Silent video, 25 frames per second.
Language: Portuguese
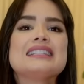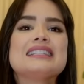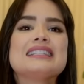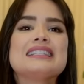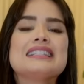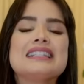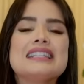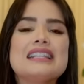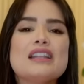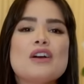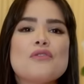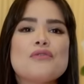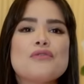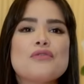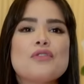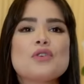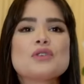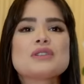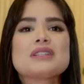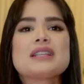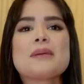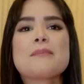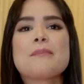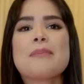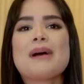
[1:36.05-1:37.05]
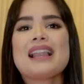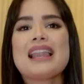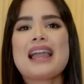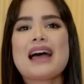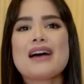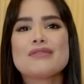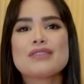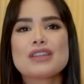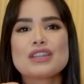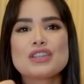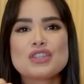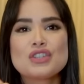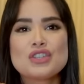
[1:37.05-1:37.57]
se não fossem
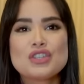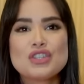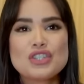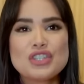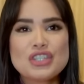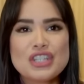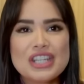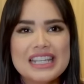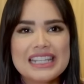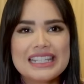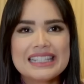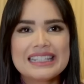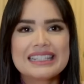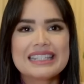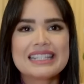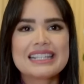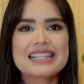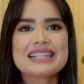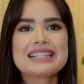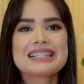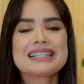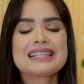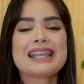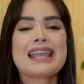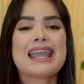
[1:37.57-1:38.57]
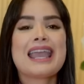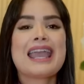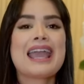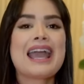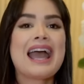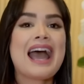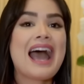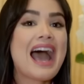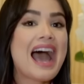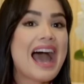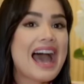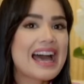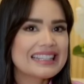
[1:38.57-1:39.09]
palavras ditas
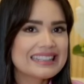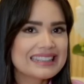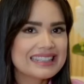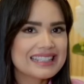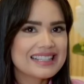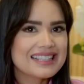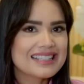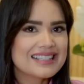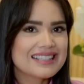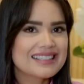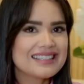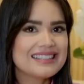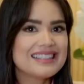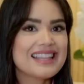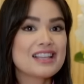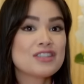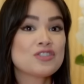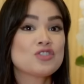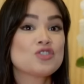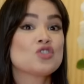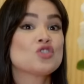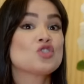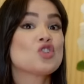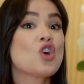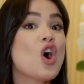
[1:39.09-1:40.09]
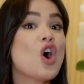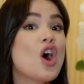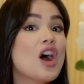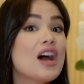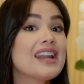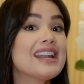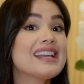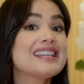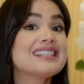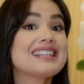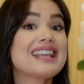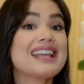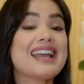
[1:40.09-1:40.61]
erradas, nas
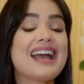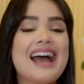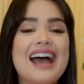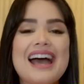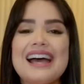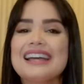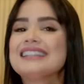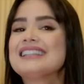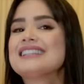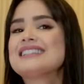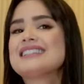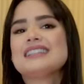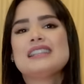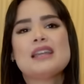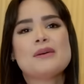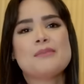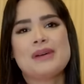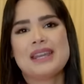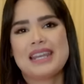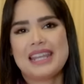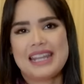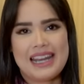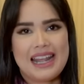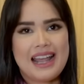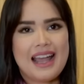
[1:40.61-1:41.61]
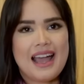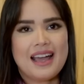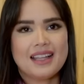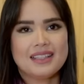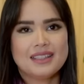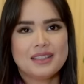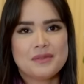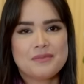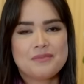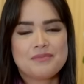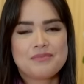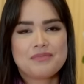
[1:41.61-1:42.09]
horas erradas e da maneira errada.